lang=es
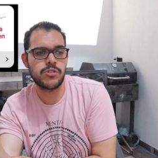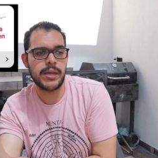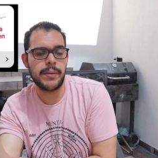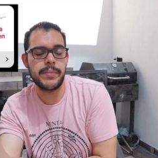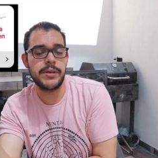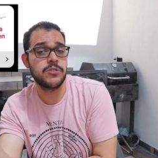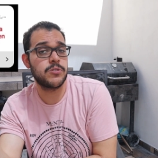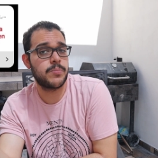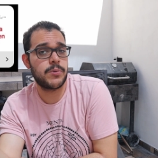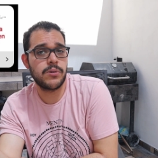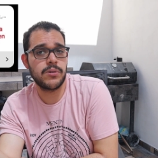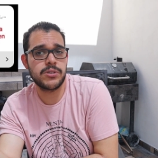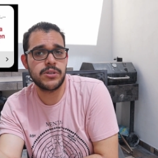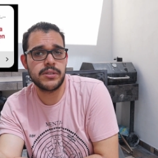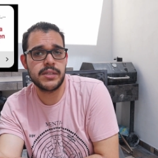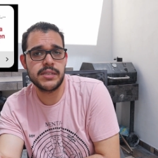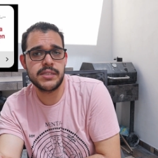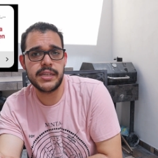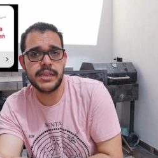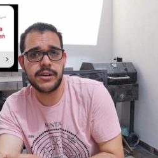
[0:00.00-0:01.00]
también su
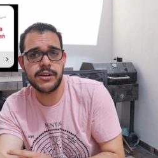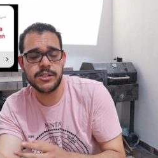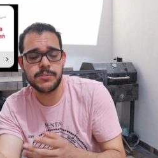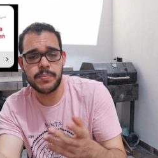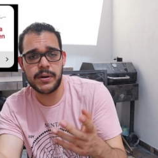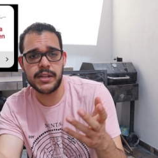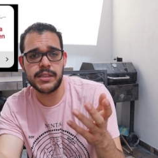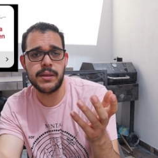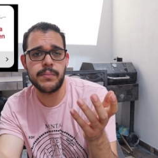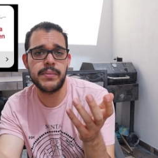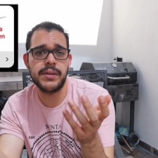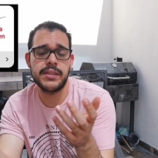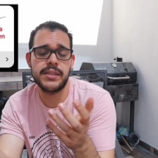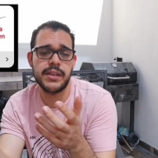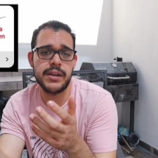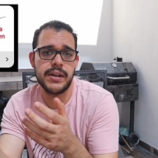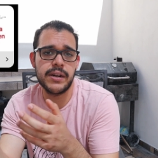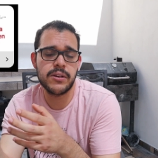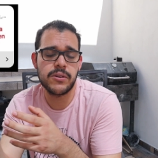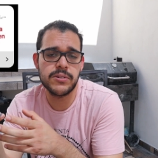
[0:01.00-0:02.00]
producción de sneakers para también
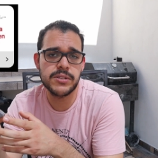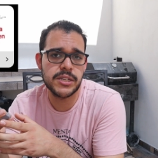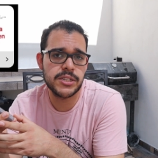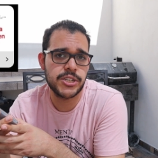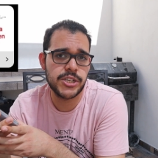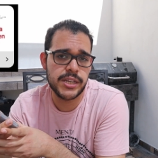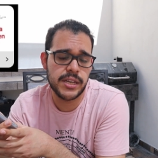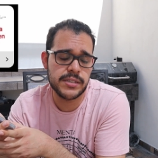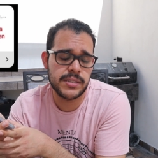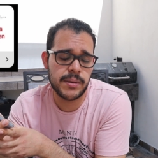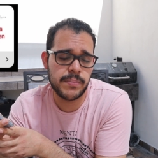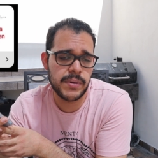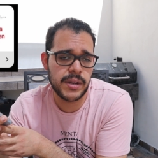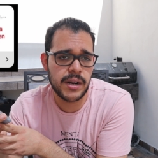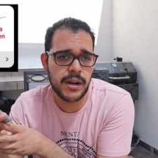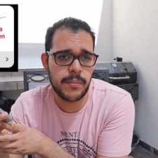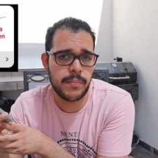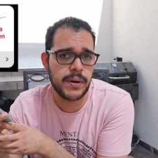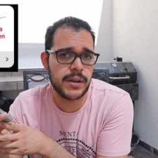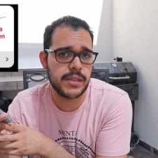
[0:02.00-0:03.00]
tener cosas chidas
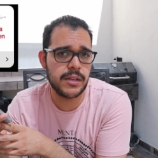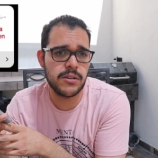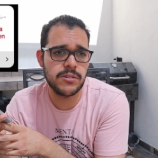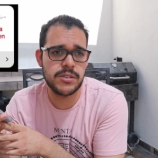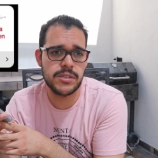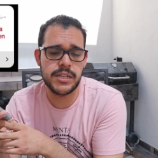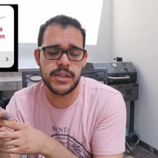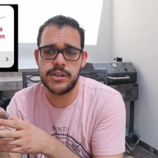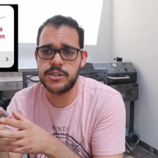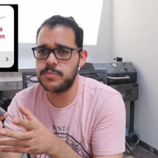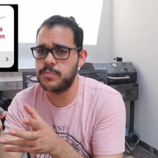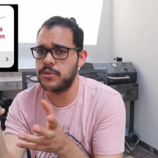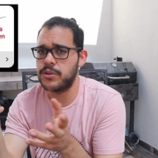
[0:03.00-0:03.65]
también en la parte de los sneakers,